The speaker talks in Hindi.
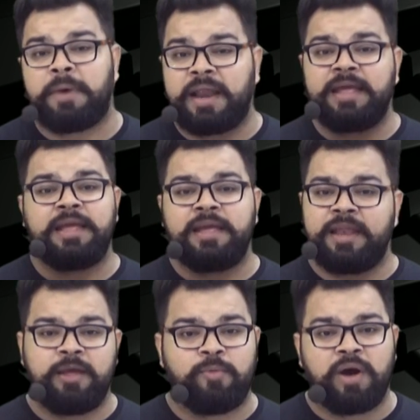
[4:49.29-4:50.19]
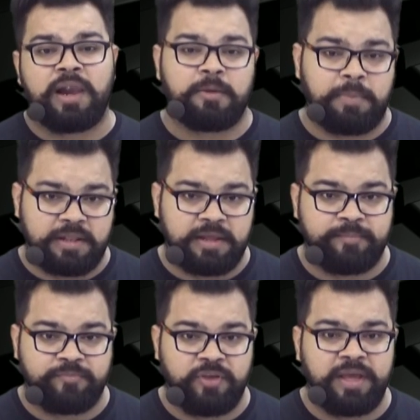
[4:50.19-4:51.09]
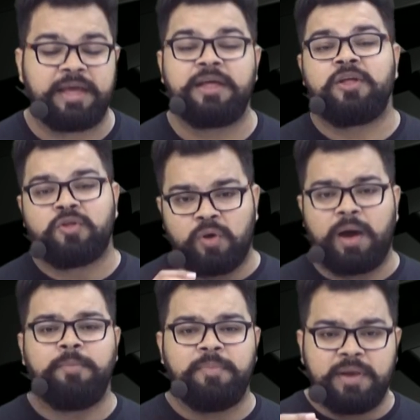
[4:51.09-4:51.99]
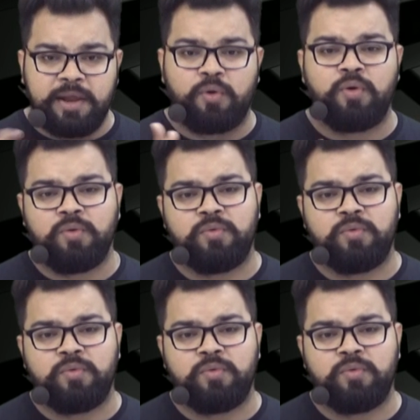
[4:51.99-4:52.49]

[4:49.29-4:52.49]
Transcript: मानेंगे कि नहीं वो अलग बात है ठीक है तो आप लिखो